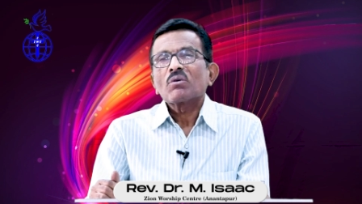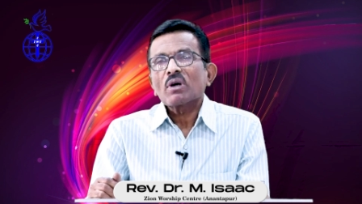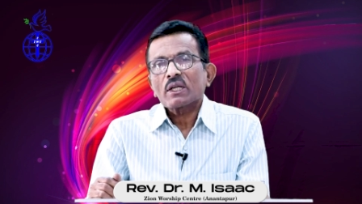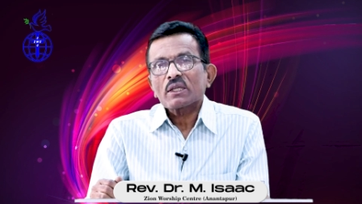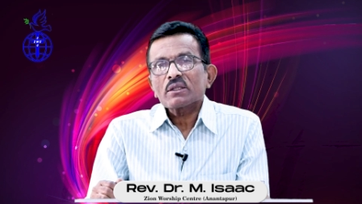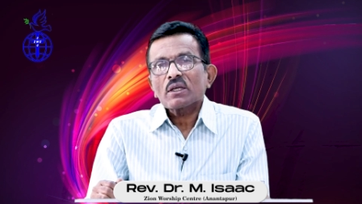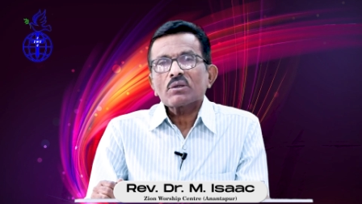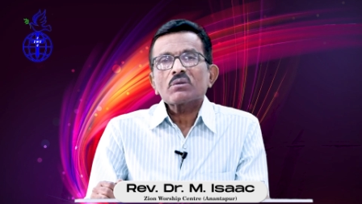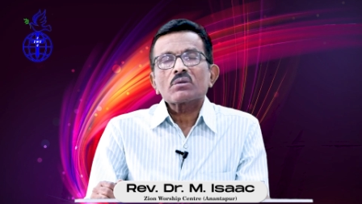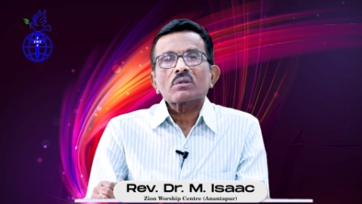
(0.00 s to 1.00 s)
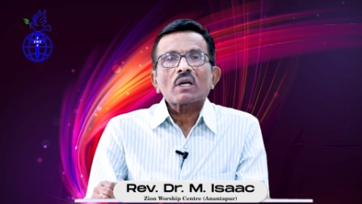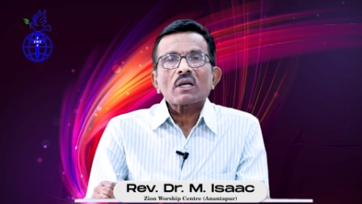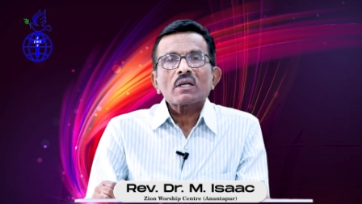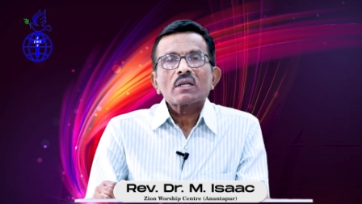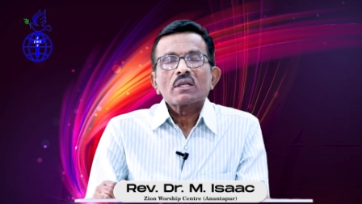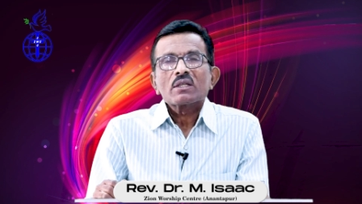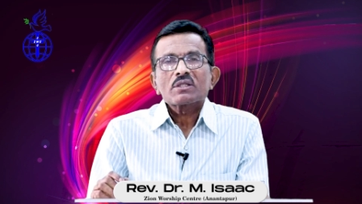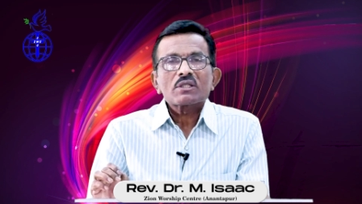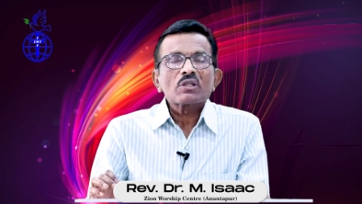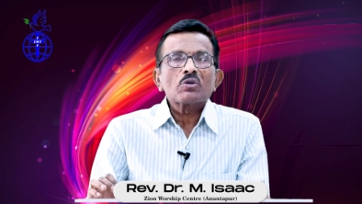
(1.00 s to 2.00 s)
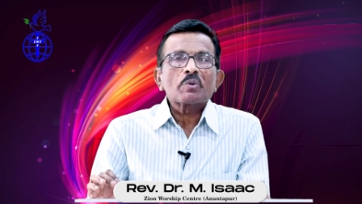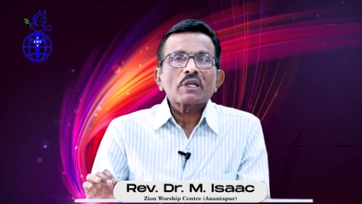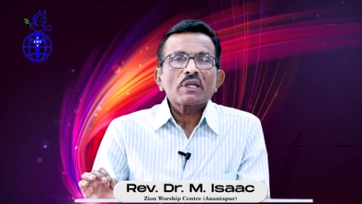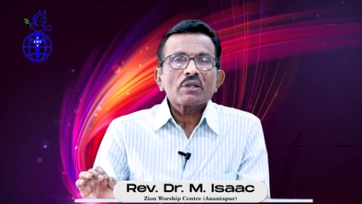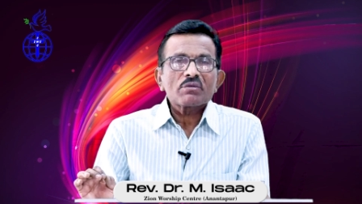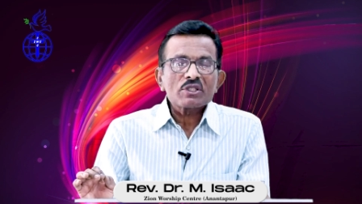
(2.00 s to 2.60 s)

వారందరూ కూడా సిగ్గుపడి